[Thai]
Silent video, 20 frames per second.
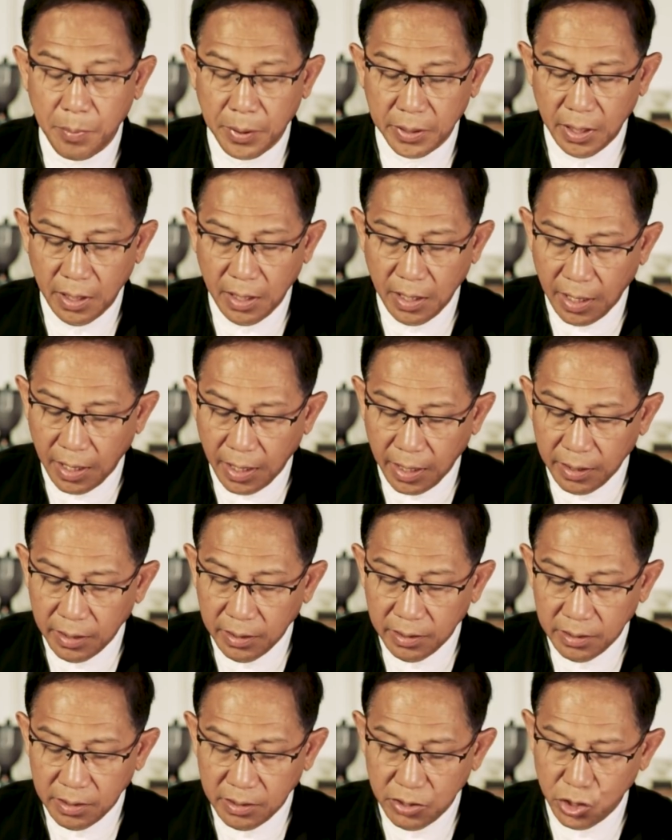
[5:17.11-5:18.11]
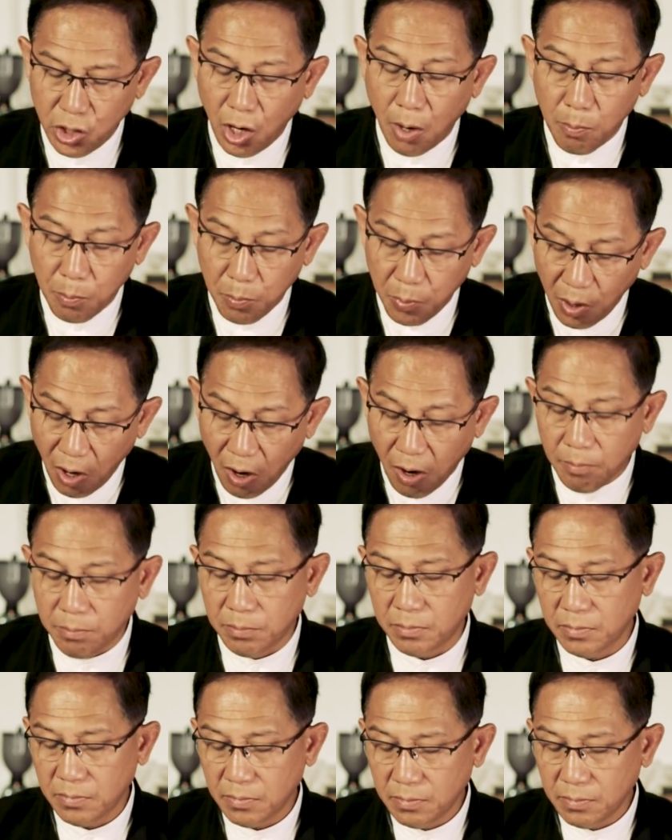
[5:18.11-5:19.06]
ปฏิหารจอมปลอม